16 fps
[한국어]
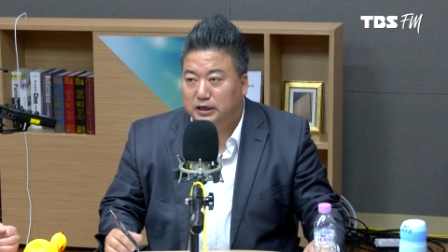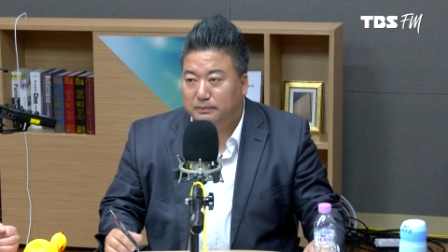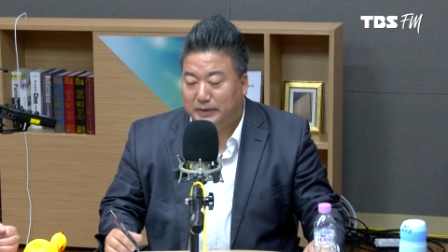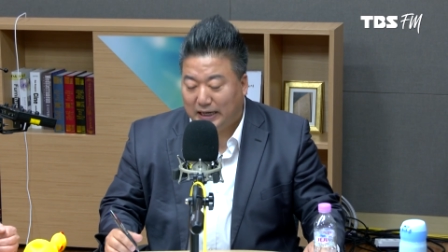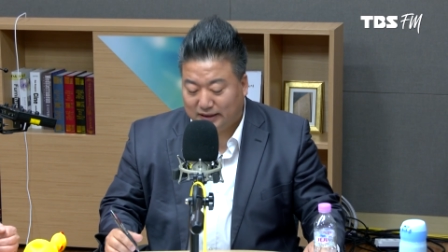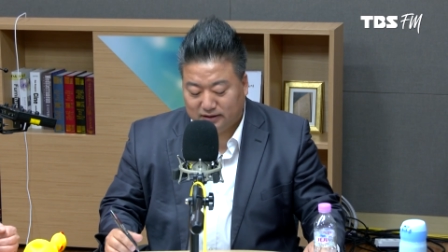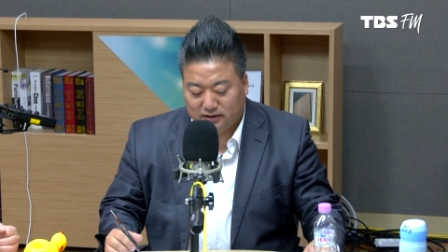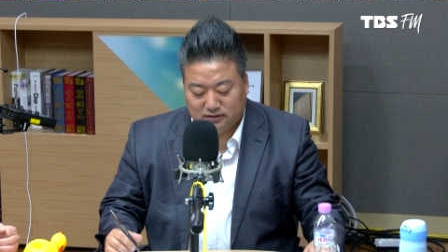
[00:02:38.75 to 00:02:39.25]

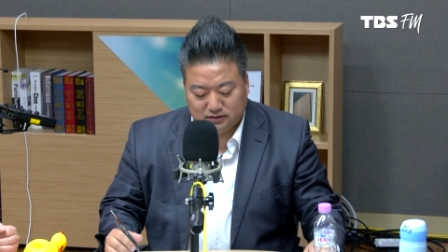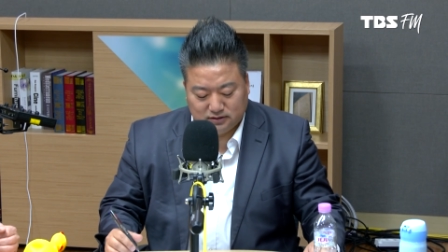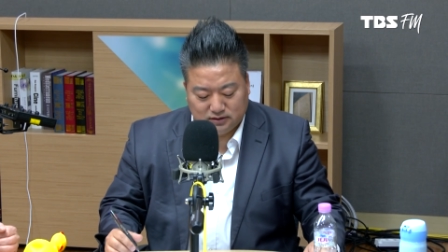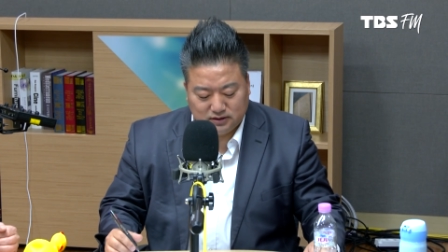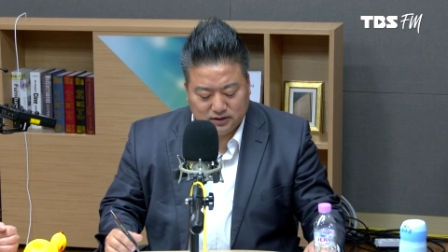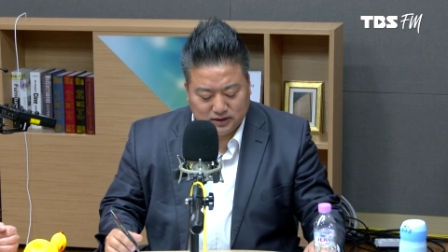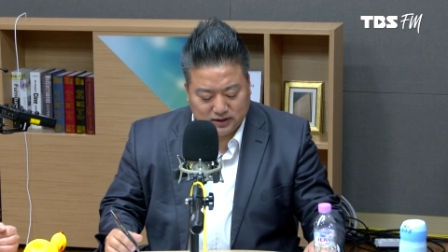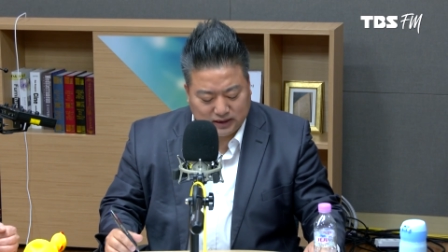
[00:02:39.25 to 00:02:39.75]

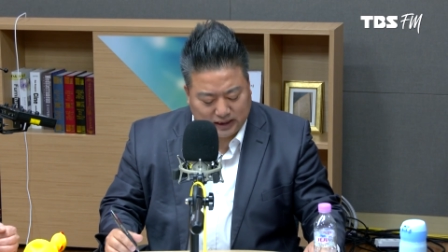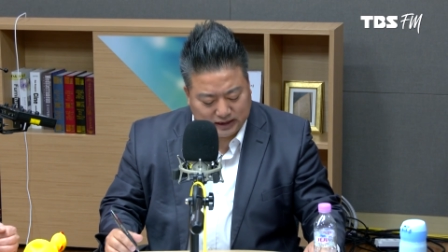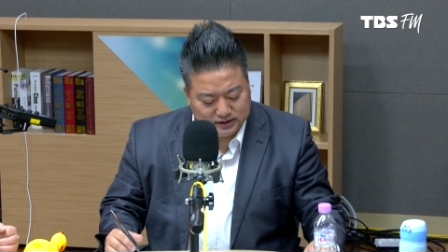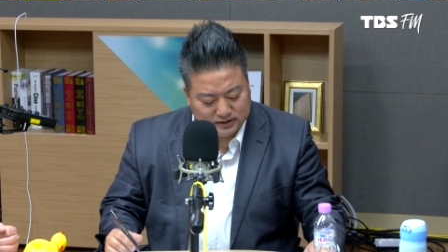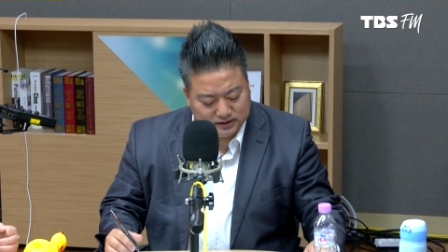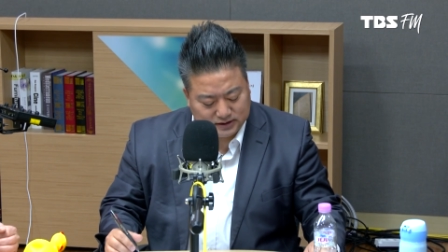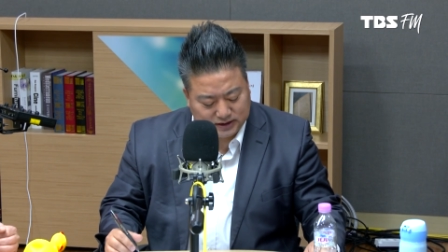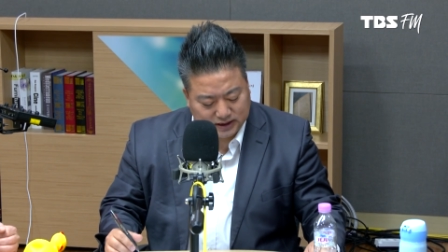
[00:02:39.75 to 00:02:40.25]
방역을
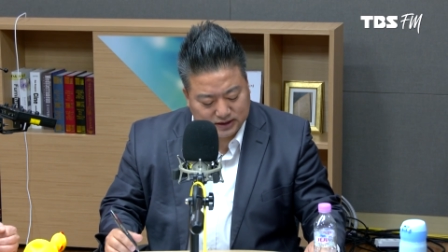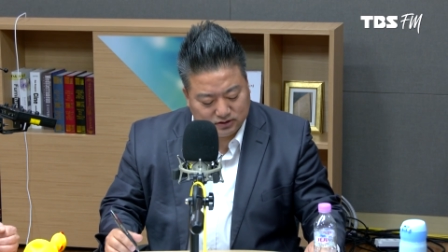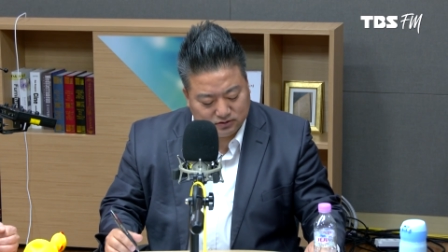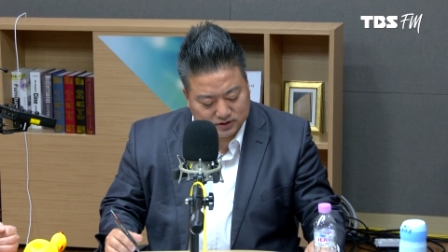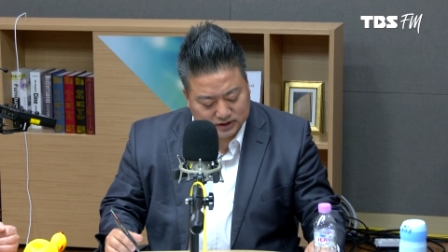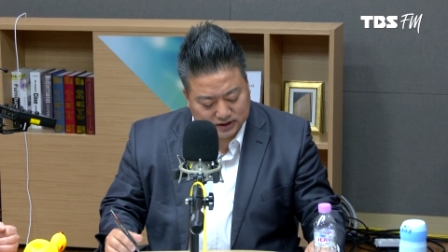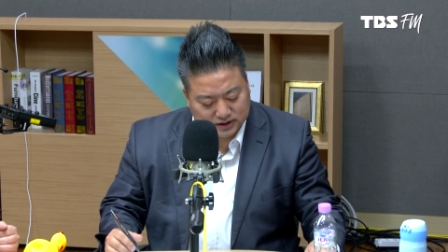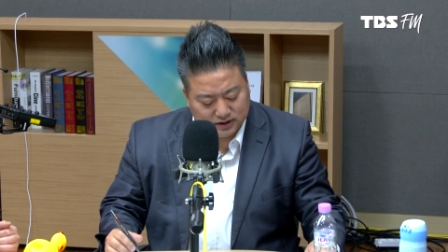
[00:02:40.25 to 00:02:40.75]
하는 체제로
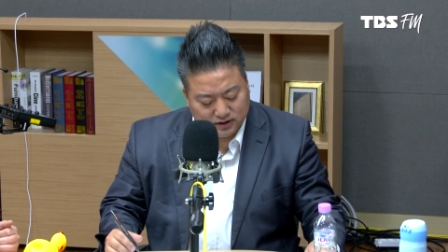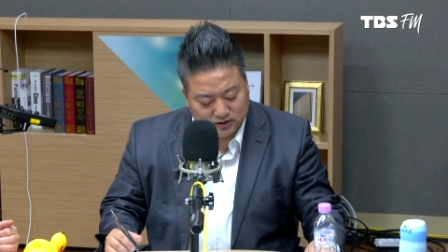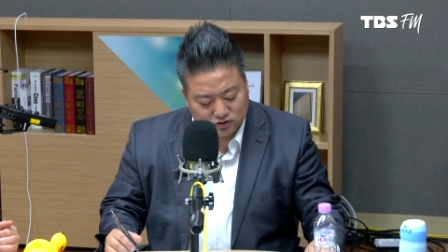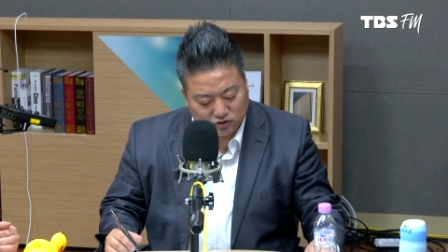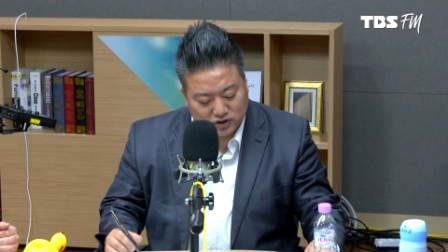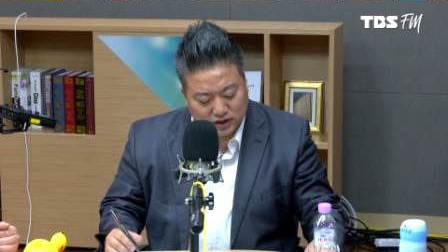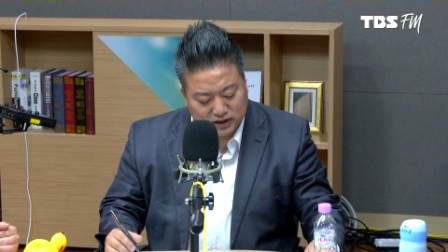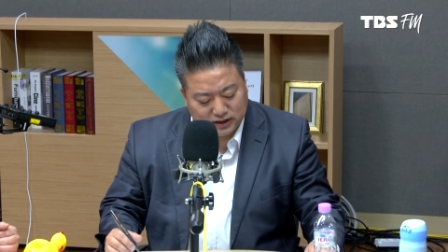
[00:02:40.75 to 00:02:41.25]
이제
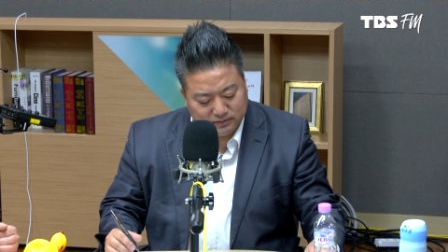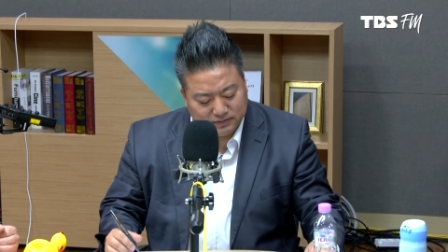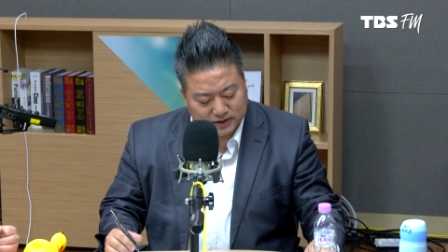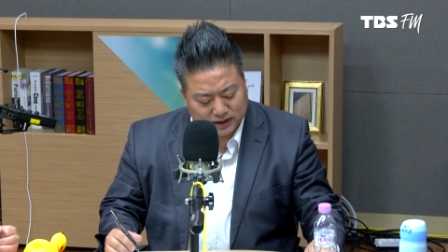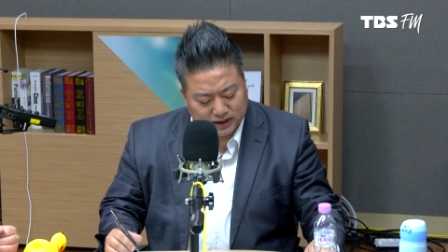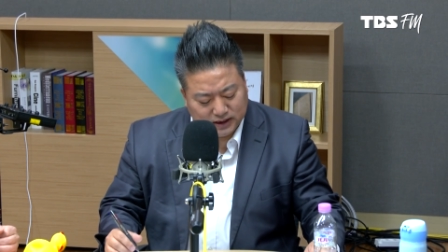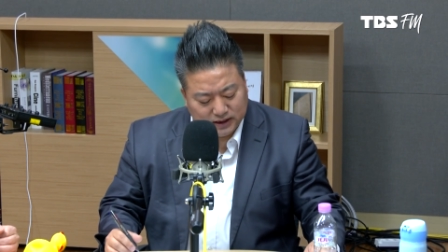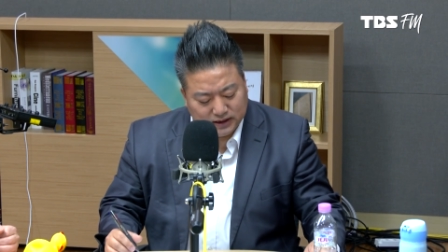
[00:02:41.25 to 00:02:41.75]
전환이
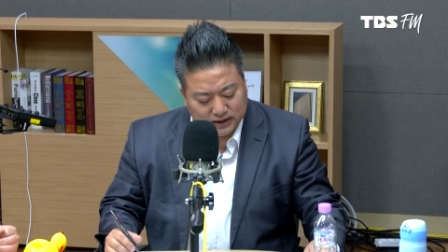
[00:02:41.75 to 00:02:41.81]
됩니다.